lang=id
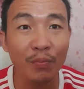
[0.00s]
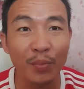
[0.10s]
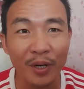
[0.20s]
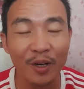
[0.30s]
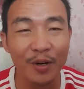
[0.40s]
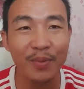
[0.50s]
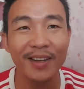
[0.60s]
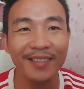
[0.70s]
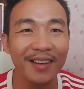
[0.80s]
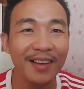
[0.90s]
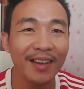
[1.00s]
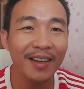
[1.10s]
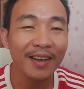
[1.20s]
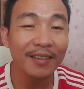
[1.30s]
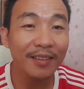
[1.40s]
berdebat
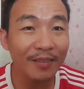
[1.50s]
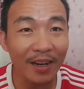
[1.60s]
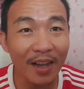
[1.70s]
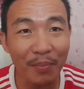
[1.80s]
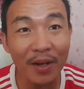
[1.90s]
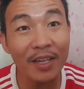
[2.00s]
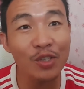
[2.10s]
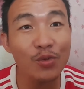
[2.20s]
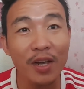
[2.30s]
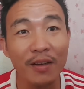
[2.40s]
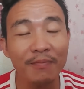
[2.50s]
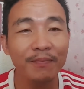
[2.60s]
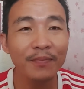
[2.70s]
Tentang apa isunya?